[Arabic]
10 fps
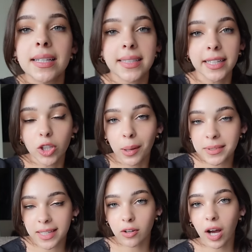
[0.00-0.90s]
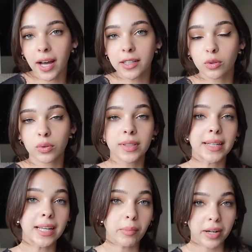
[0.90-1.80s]
إذا كنتوا عم تسألوا حالكم
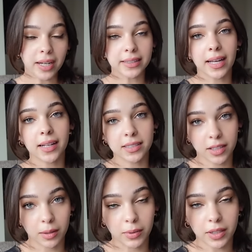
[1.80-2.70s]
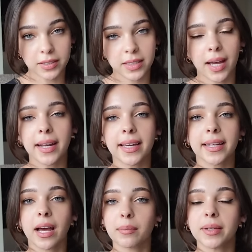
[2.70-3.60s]
ليه ما رحت على ستاربكس أنا
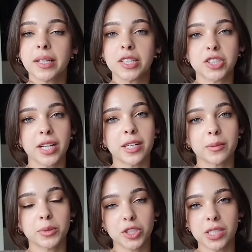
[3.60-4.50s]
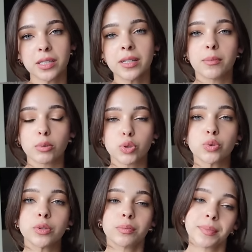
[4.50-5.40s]
كان عبالي جرب شي
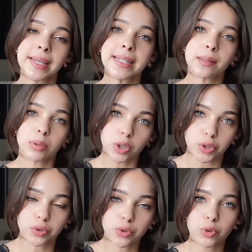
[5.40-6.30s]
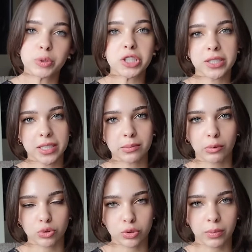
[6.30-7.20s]
موجود مينلي بالأردن ومش كتير
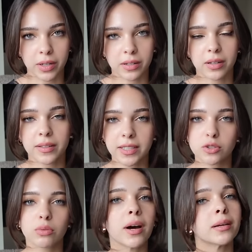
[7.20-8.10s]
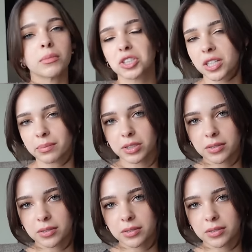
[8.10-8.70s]
موجود برا ذاتس واي ما جربت